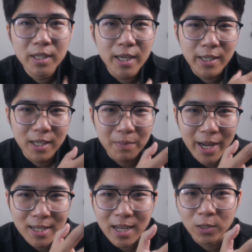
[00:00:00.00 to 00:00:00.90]
cái gì mà
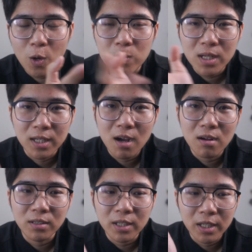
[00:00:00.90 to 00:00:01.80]
đang xài tốt xài
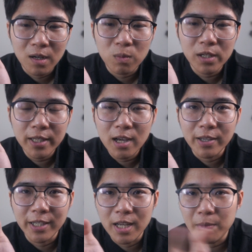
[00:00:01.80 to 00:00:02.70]
ngon thì không có lý do
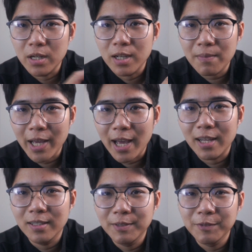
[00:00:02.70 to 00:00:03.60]
gì để mình nâng cấp cả
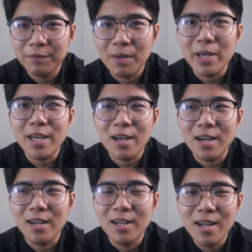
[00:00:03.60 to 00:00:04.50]
và bây
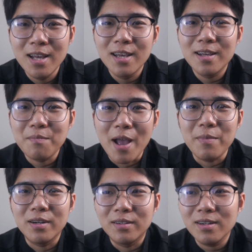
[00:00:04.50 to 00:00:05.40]
giờ bạn
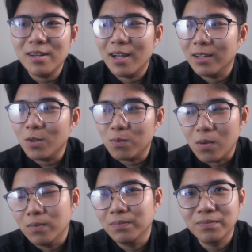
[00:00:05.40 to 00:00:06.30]
mình rất là tốt
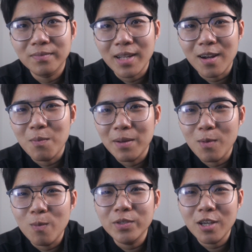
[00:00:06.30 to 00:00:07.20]
bụng
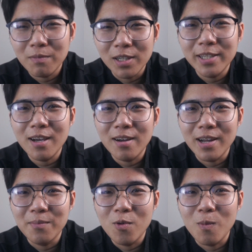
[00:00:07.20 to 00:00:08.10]
2024 cho mình lý do
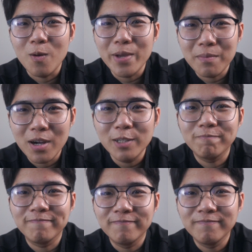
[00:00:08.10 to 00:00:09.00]
để mua một con mic mới
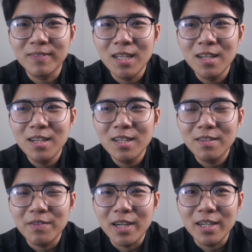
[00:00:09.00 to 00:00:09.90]

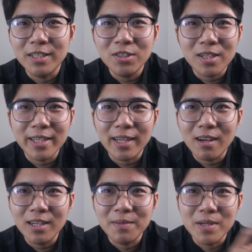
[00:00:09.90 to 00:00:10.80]
và ờ, trước thời gian
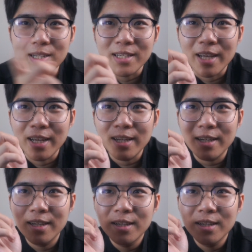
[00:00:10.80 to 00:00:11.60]
đó thì mình sẽ